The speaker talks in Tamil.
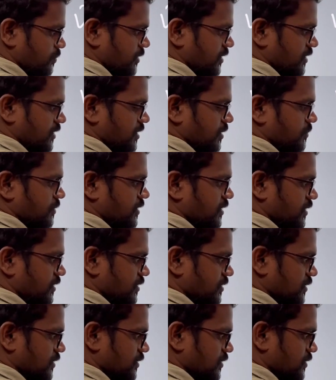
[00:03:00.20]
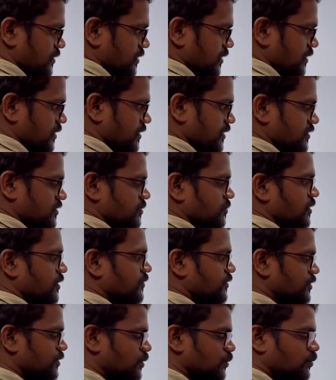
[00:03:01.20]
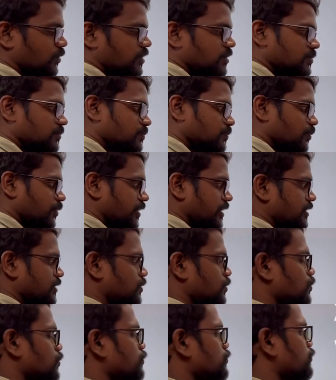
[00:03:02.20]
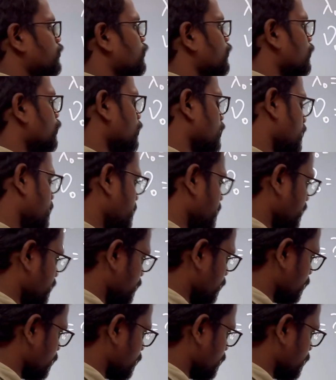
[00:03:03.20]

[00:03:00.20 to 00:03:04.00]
பண்ணிட்டேன் அப்படின்னா எனக்கு ரெண்டு டெசிமல் வந்துடும் ஒன் பாயிண்ட் டூ ஃபோர் அப்படின்னு